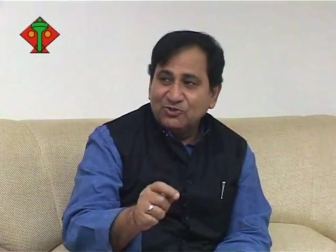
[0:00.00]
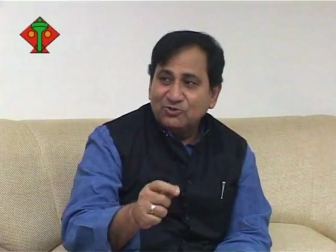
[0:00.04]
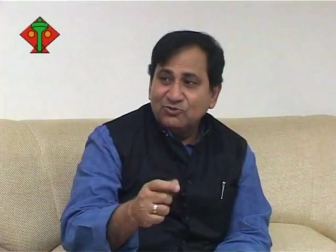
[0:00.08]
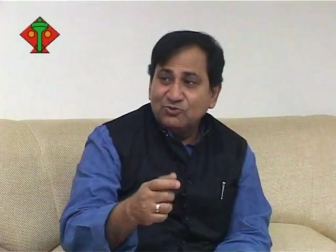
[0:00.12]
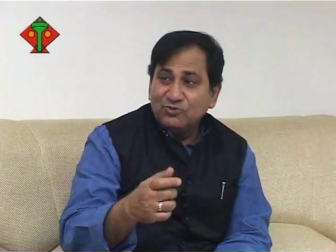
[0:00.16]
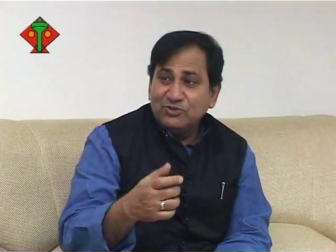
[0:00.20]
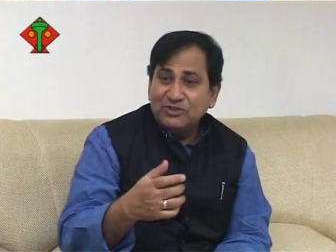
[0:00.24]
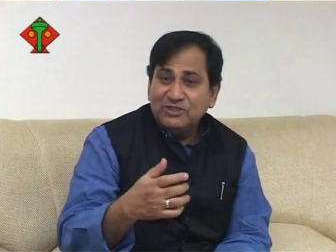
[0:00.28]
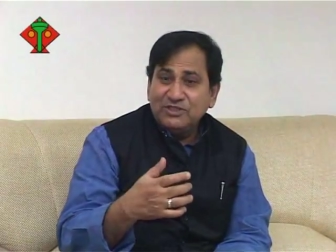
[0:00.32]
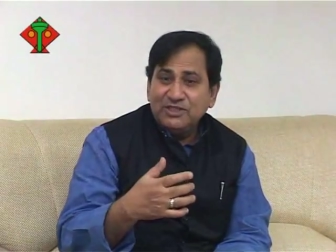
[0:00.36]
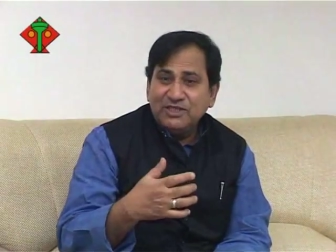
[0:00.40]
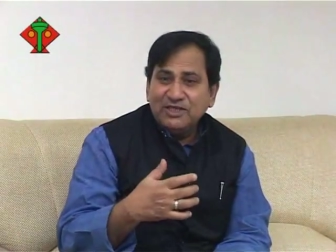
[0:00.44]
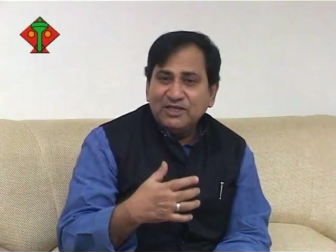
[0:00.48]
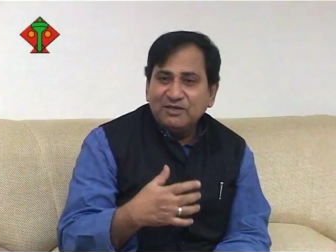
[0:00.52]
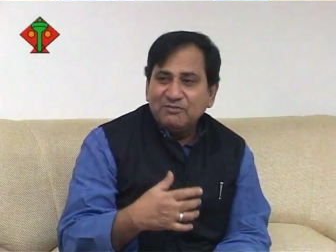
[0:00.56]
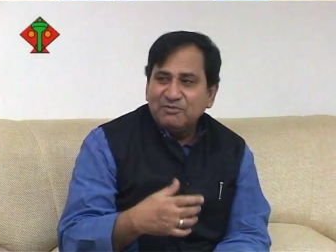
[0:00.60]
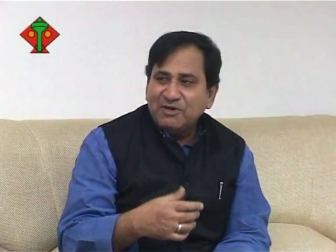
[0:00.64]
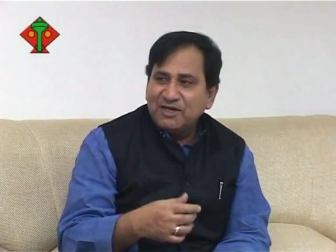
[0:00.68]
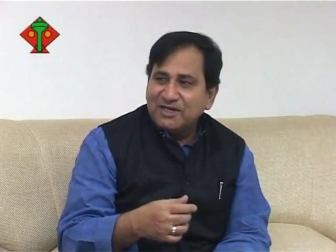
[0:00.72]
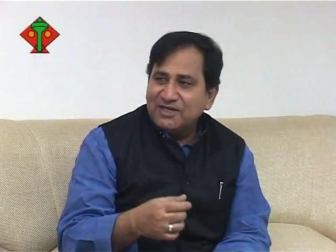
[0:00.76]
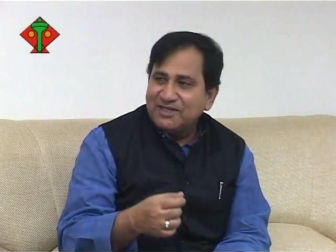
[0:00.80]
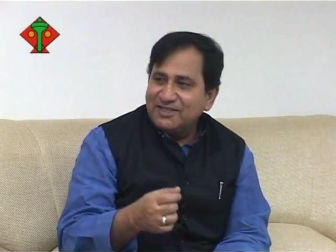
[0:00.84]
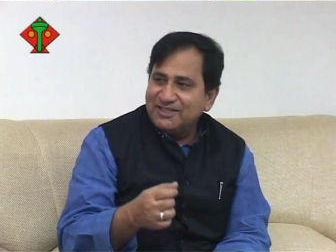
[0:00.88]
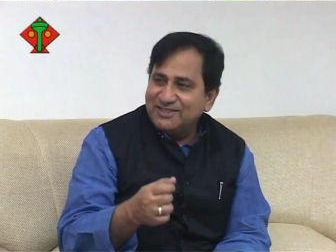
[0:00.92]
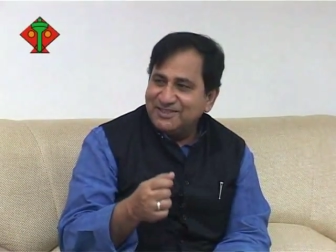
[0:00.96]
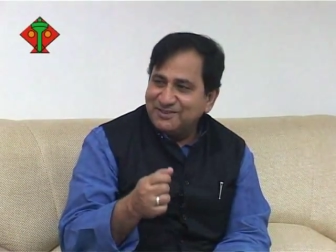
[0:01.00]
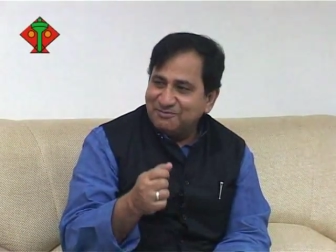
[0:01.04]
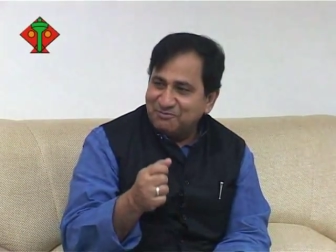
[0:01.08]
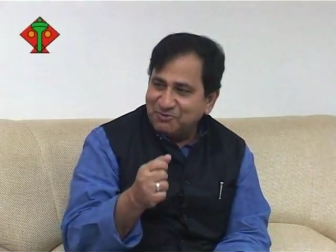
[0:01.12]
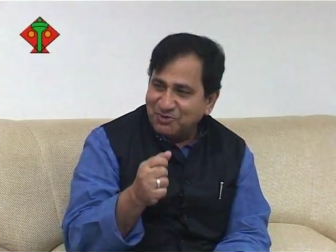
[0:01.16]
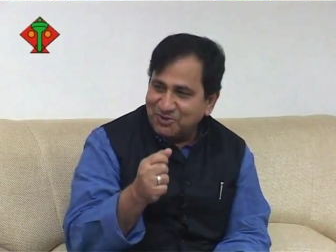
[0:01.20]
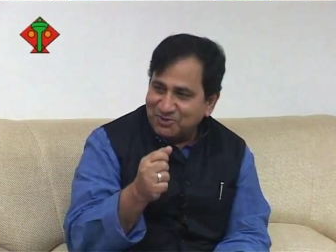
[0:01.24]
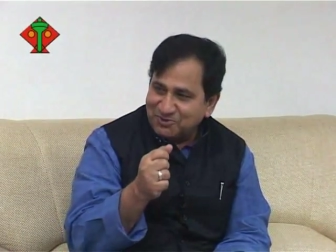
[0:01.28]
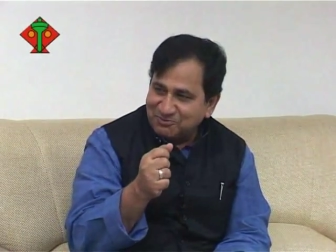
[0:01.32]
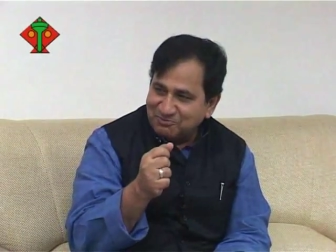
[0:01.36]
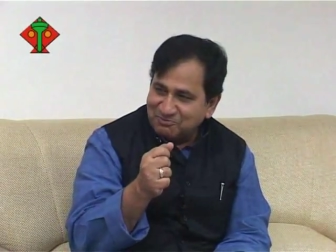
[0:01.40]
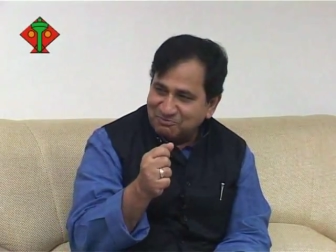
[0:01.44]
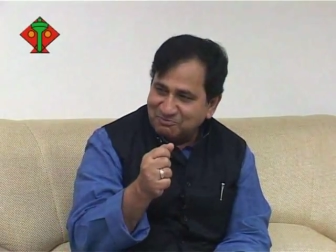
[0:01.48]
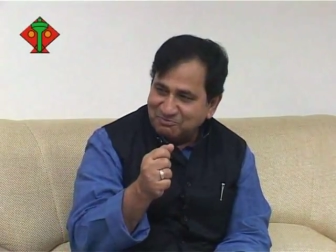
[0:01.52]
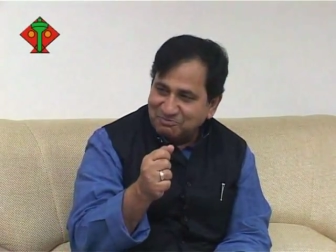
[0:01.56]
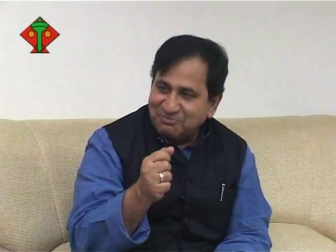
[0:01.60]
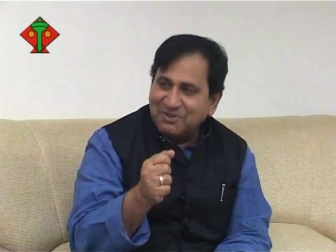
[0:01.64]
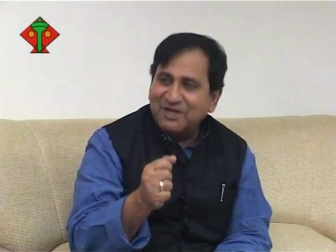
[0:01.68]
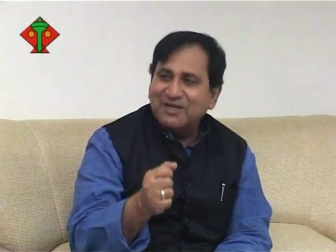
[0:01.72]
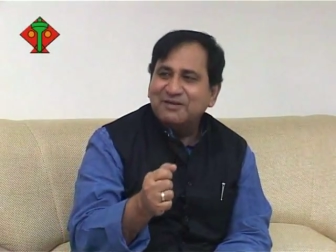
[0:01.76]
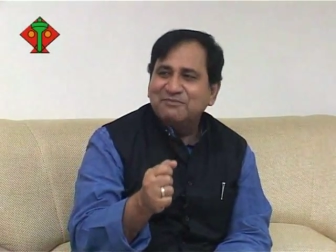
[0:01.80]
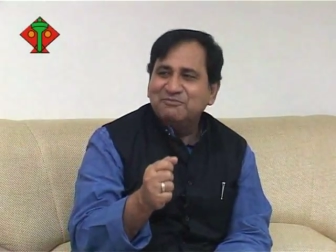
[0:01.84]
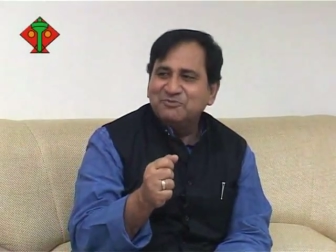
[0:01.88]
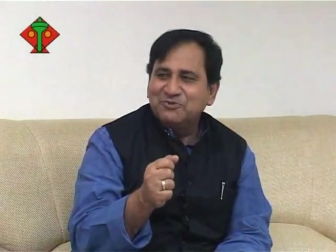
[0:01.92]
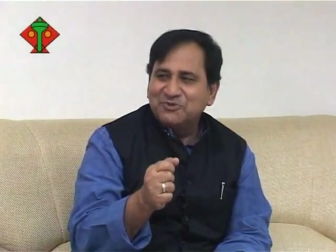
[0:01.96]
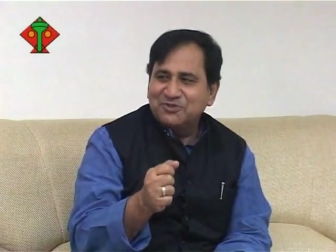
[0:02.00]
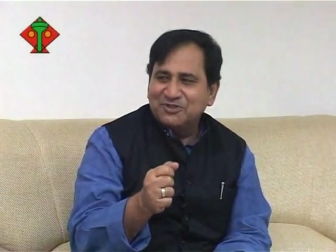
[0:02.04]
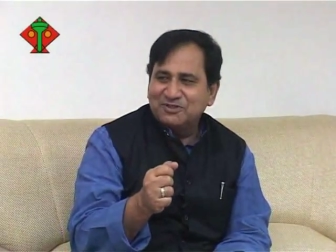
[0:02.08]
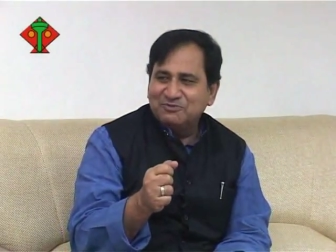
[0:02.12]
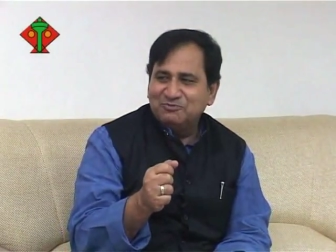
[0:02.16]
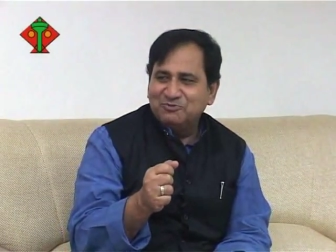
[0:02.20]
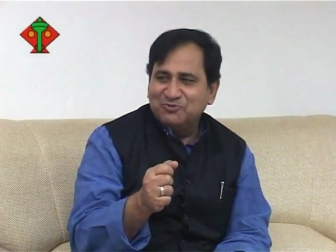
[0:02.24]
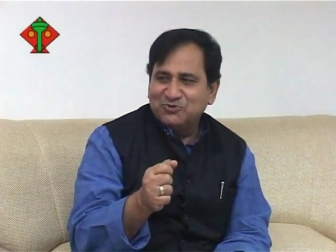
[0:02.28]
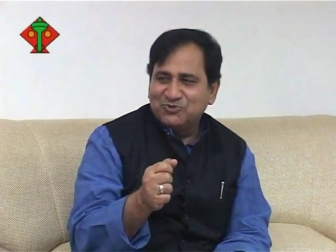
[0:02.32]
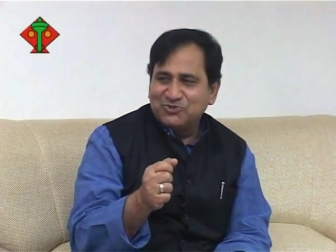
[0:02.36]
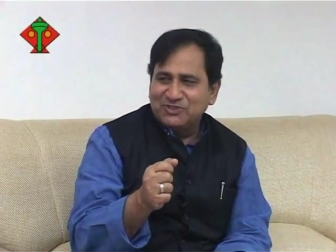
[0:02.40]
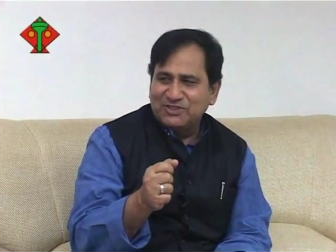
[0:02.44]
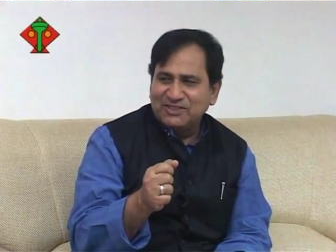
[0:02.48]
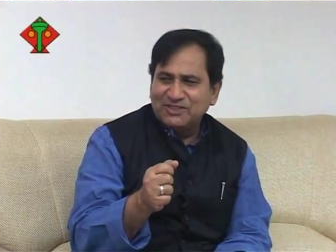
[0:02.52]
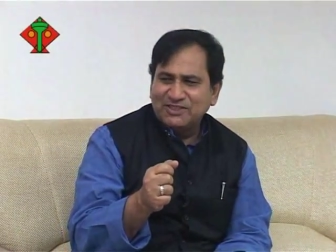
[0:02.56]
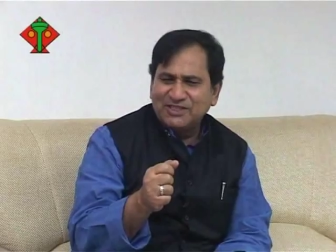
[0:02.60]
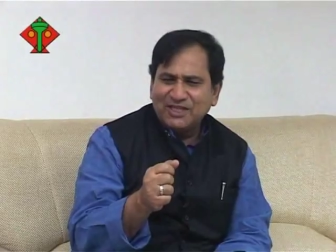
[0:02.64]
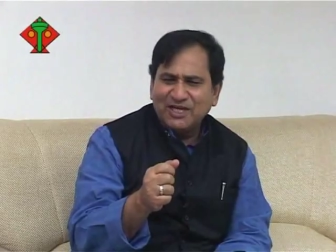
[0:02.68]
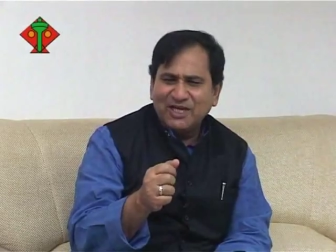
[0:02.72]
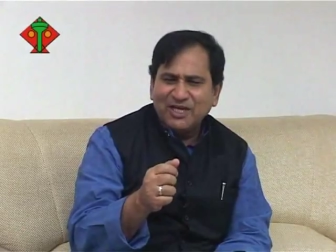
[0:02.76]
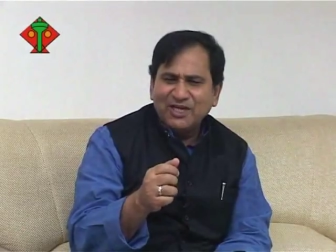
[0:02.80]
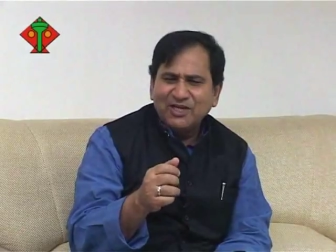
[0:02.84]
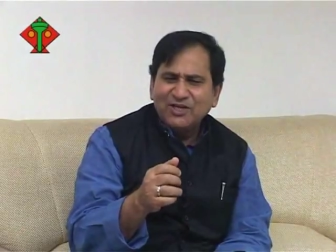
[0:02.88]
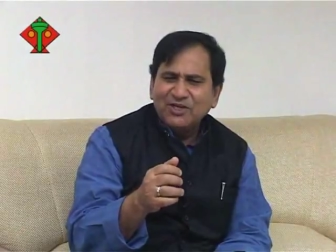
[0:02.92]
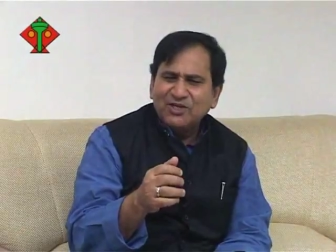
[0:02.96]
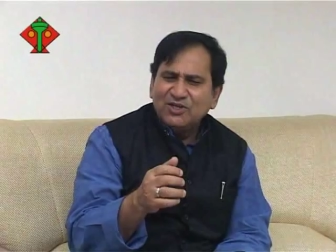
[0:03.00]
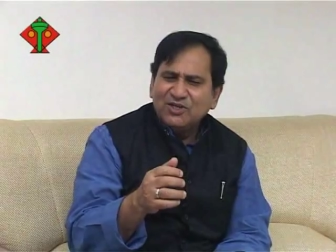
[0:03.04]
तो ये हमारे लिए बहुत बड़ा मोरल बूस्टिंग था